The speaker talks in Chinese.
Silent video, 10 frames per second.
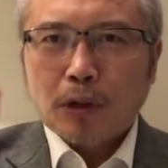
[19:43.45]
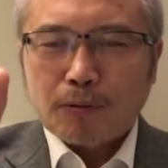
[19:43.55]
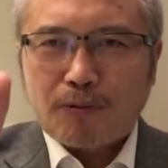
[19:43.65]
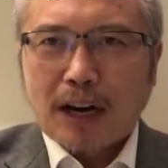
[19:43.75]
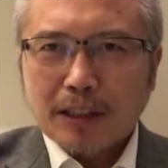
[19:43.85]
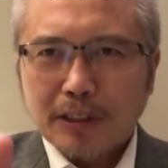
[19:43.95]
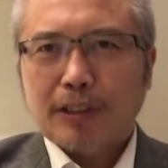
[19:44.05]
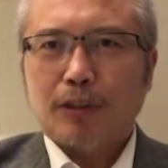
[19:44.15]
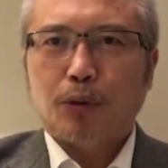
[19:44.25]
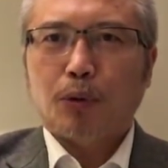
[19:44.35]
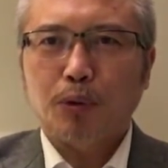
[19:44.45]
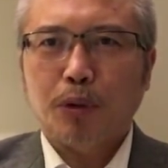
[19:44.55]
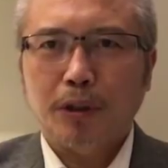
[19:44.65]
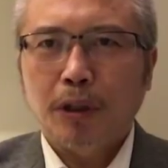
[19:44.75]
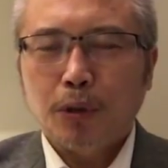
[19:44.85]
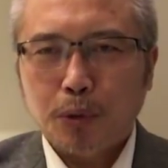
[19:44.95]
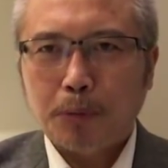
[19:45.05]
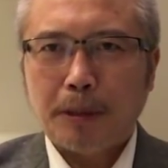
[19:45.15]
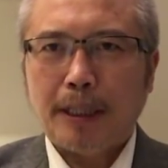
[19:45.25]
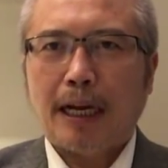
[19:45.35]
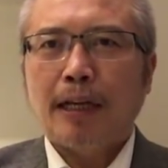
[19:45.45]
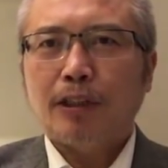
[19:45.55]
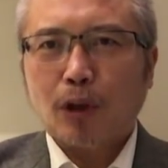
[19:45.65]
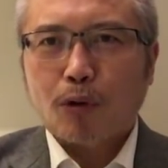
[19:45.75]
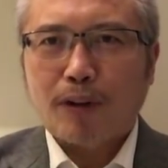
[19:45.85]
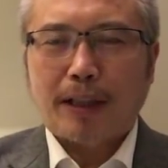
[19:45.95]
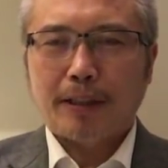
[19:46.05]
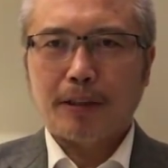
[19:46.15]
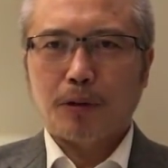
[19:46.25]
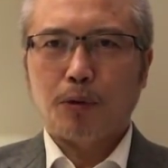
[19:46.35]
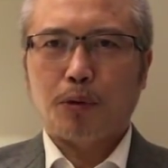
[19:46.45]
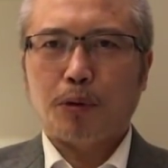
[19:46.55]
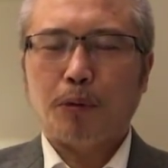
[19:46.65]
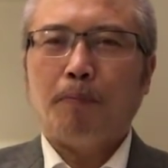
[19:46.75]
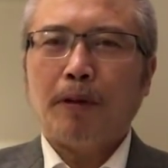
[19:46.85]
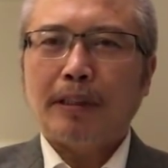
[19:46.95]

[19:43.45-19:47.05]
防止农村居民呐造反的这种举动。